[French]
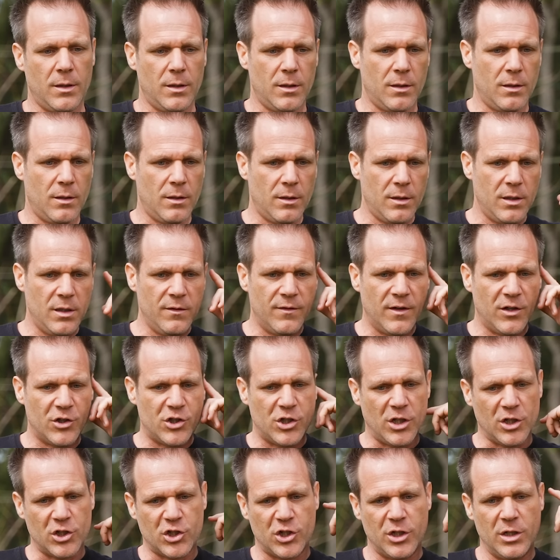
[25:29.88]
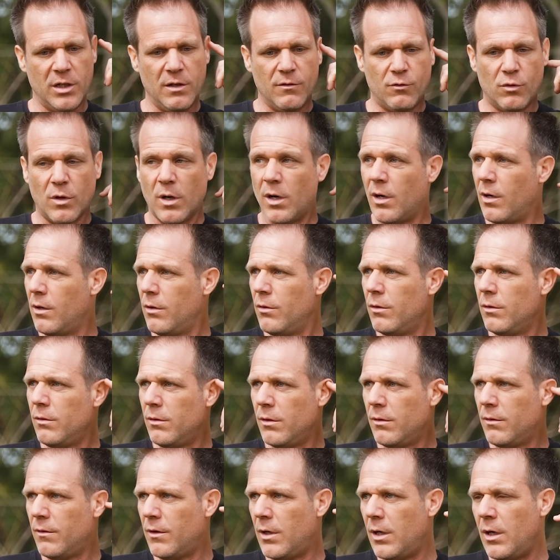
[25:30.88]
Ah, il va chercher les voix,
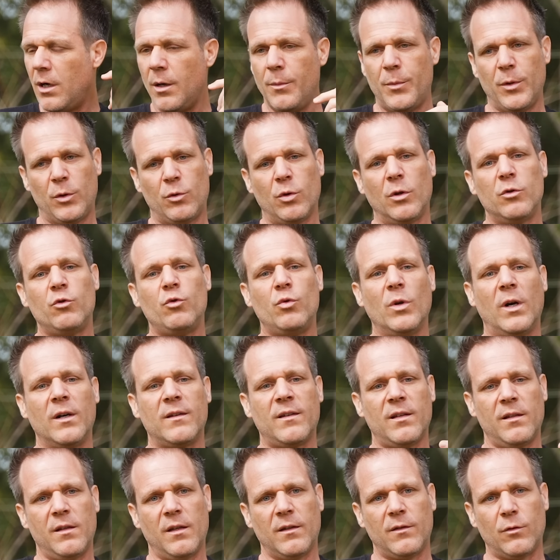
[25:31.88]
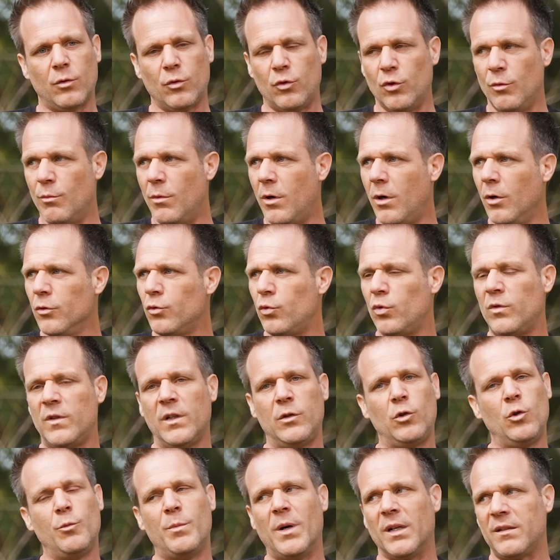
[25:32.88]
et euh, toi tu accèdes à cette demande, tu
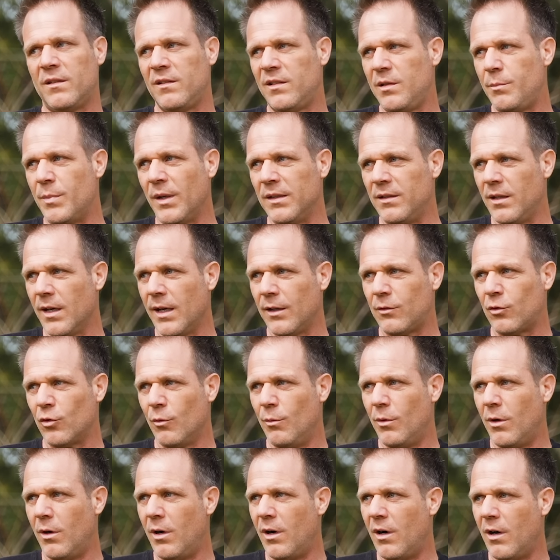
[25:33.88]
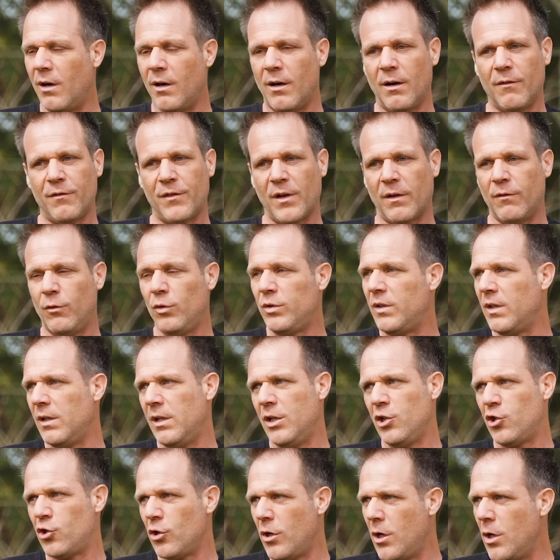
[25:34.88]
sais que tu participes indirectement à faire voter
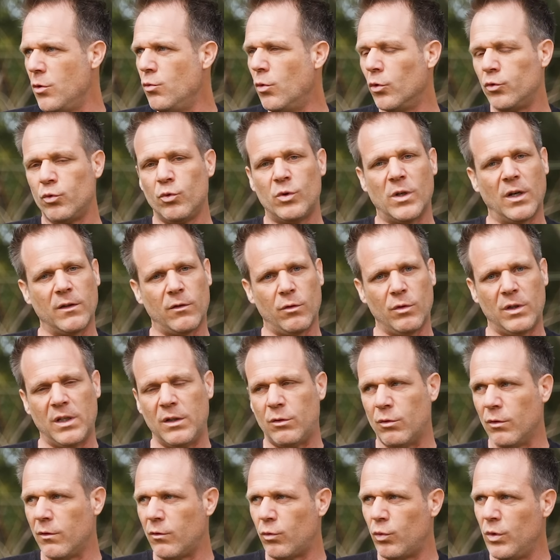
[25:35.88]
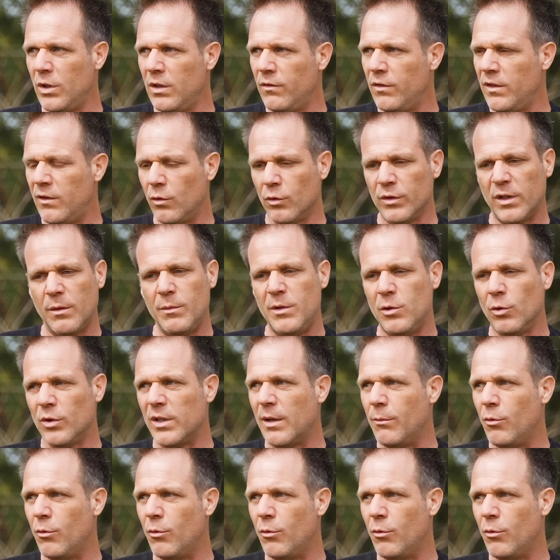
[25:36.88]
les jeunes, ou en tout cas ceux qui te suivent, ils ont des millions